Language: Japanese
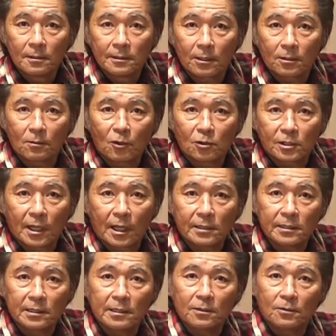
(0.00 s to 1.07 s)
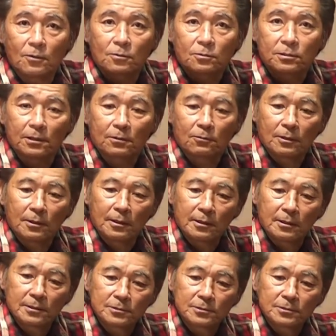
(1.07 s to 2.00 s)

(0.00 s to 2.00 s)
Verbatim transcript: 根っこ持って帰っていいよってこう